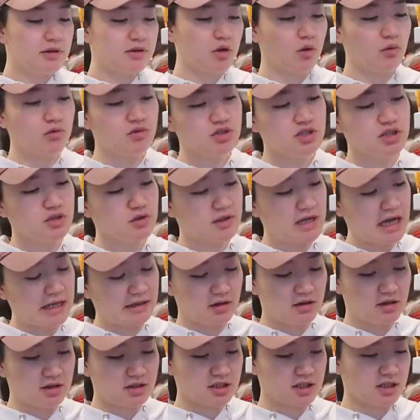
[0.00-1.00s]
们同时又
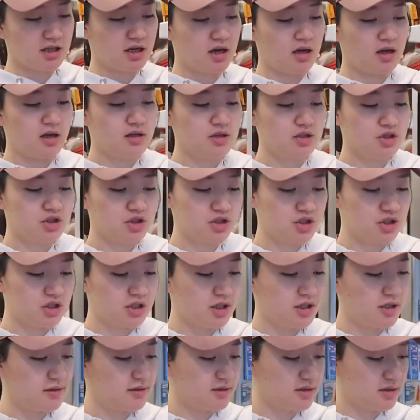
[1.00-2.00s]
看到了这个
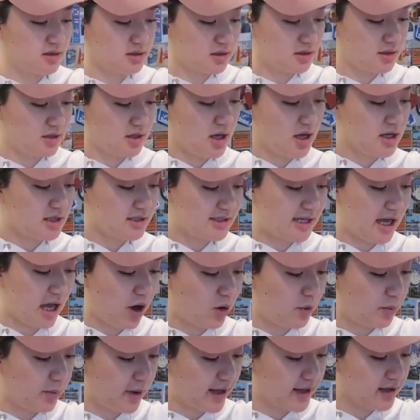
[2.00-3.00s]
是
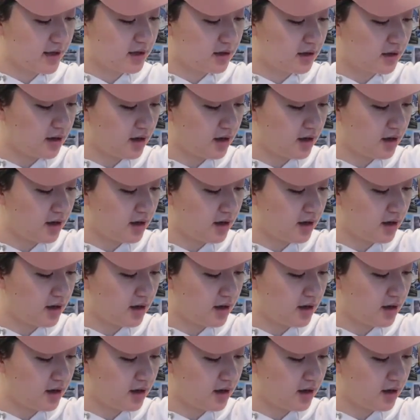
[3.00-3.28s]
草莓